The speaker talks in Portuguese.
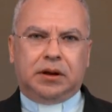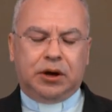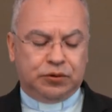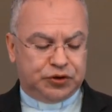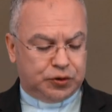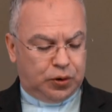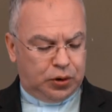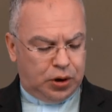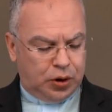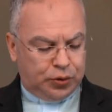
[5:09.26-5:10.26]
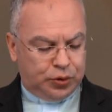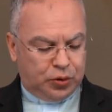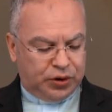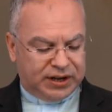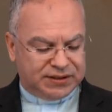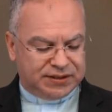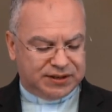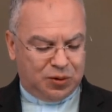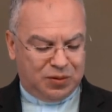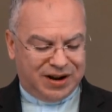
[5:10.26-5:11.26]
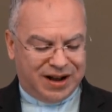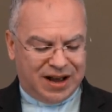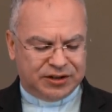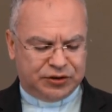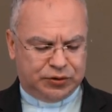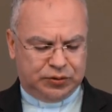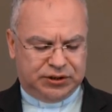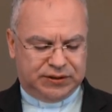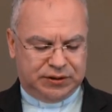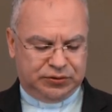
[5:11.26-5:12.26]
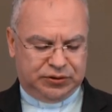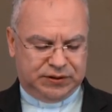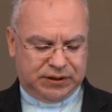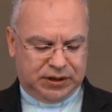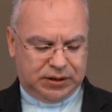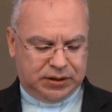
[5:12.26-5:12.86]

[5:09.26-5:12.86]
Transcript: eu os coloco no coração casto de São José,